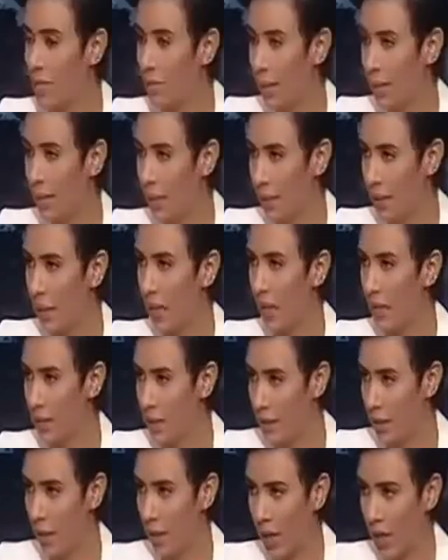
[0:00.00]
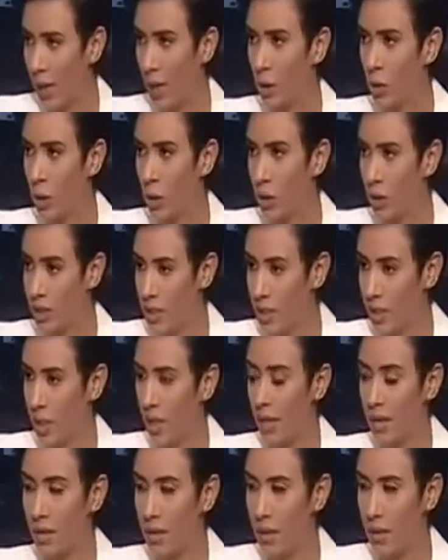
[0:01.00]
اسمع تعليق حضرتك على النقطه دي اذا
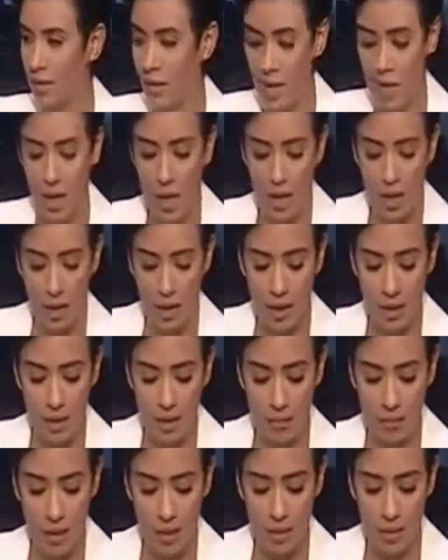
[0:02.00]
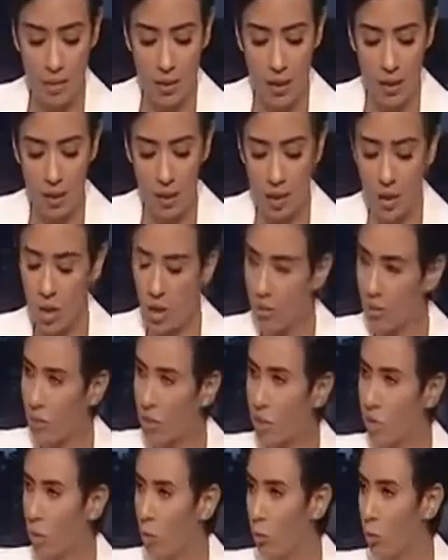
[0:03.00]
كان آه، آه، النص
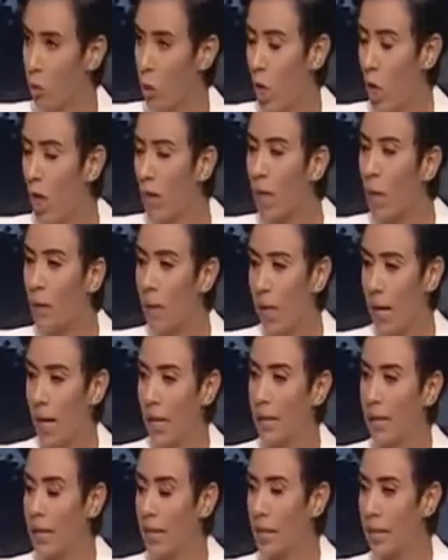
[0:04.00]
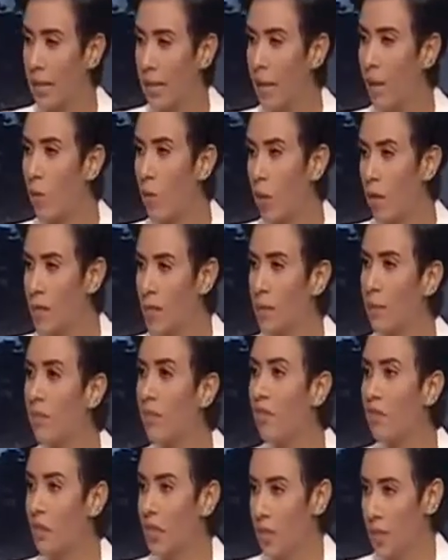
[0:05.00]
متعلق باعاده الانتخاب وليس
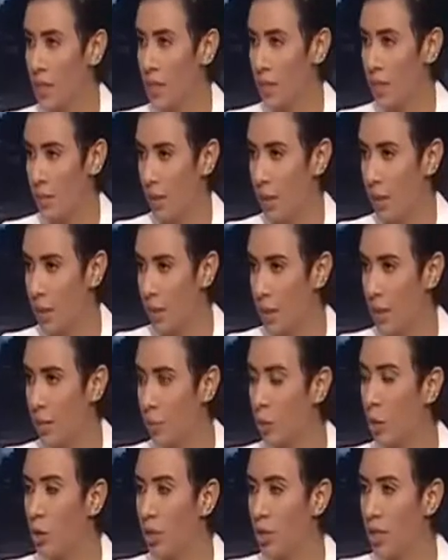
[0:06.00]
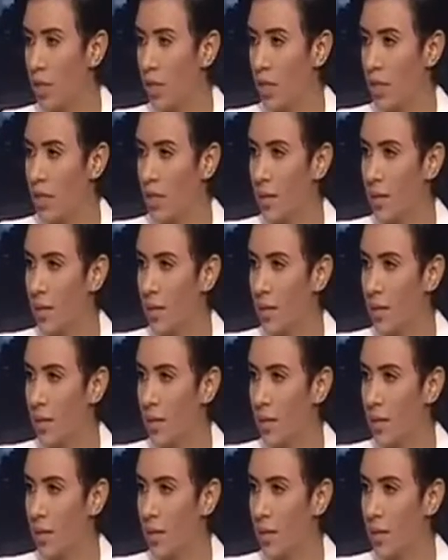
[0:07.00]
بالفتره الزمنيه لمده يرجع يا